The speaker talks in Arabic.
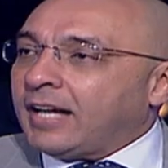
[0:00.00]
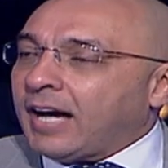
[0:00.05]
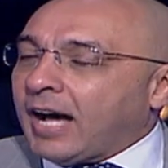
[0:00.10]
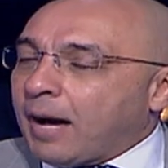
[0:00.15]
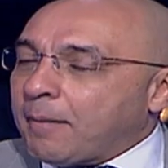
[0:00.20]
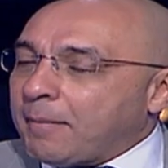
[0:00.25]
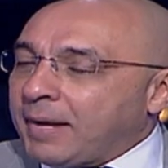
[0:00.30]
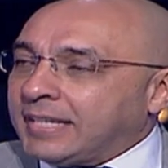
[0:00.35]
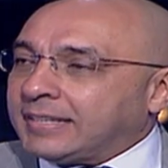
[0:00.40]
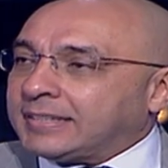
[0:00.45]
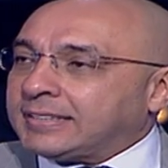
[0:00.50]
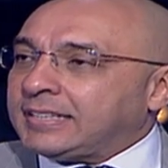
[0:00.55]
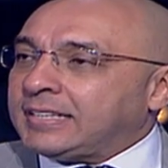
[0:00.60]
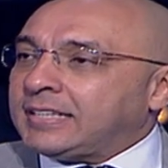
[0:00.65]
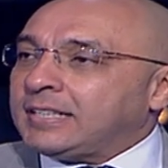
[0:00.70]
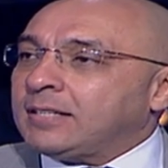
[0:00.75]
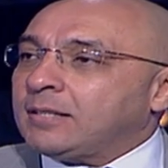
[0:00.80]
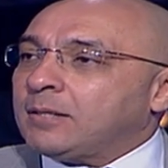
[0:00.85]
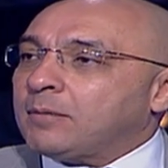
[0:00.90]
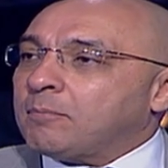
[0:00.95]

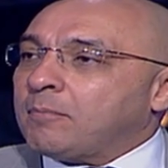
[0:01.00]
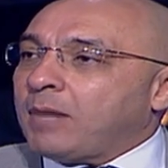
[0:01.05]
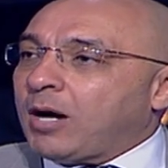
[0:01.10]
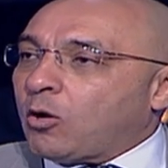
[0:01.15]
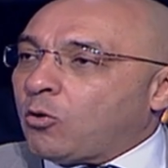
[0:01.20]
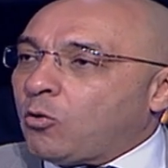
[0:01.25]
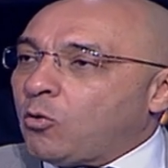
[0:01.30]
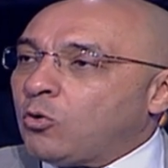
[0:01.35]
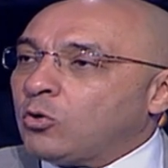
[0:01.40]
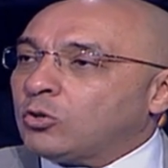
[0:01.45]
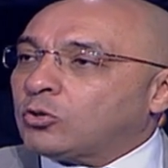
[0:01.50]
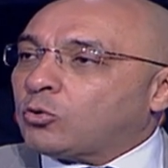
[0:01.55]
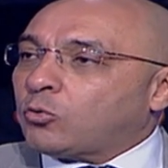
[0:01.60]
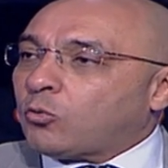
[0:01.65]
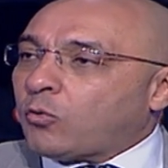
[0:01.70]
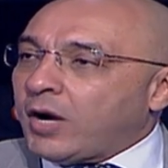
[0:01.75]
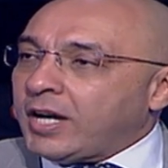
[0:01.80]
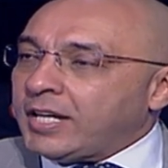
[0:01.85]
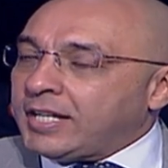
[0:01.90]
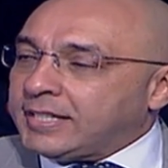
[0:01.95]
عملتي مجهود
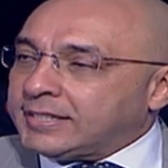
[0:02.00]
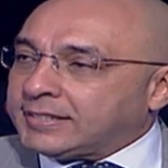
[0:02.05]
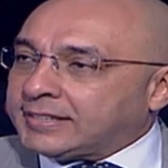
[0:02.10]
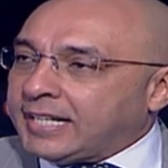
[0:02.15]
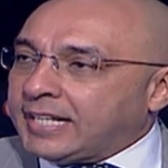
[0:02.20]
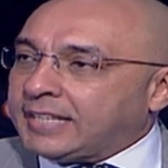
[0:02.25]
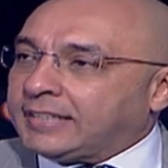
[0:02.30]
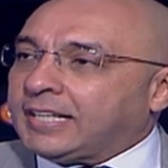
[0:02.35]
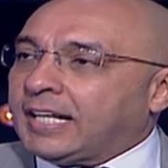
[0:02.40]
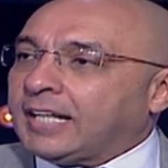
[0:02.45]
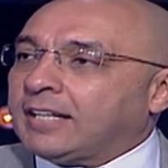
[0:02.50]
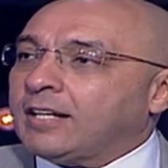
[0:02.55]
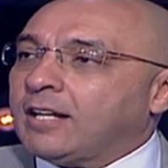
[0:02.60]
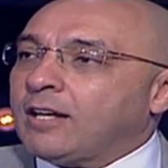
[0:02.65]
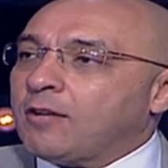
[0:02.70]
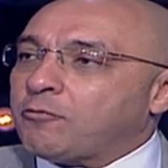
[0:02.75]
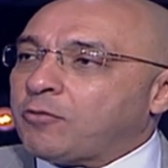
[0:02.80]
كويس جدا